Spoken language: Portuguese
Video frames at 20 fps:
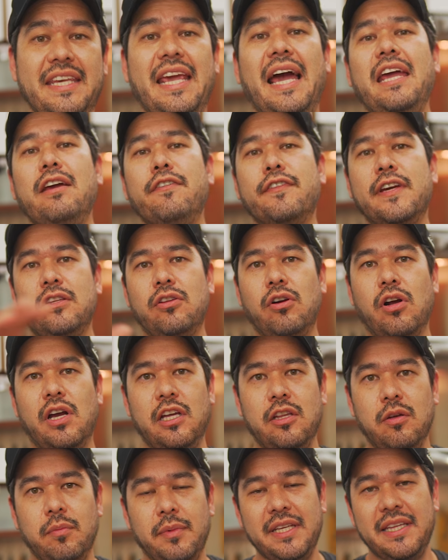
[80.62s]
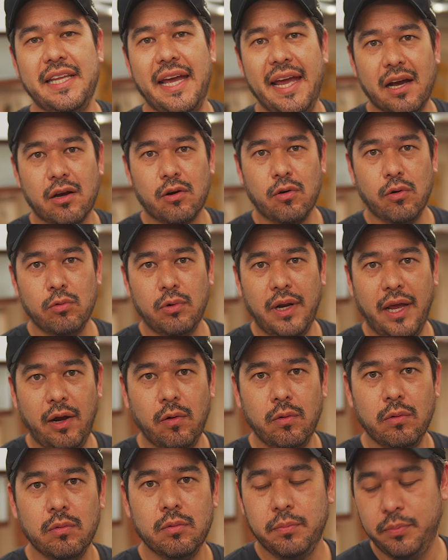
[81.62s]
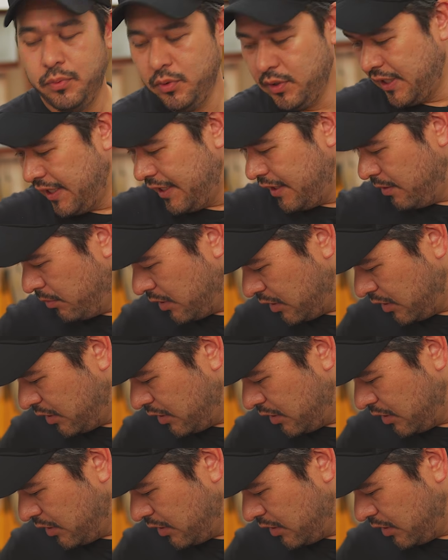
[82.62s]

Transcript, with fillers: E aí eu fiquei trocando uma ideia com o Léo, porque ele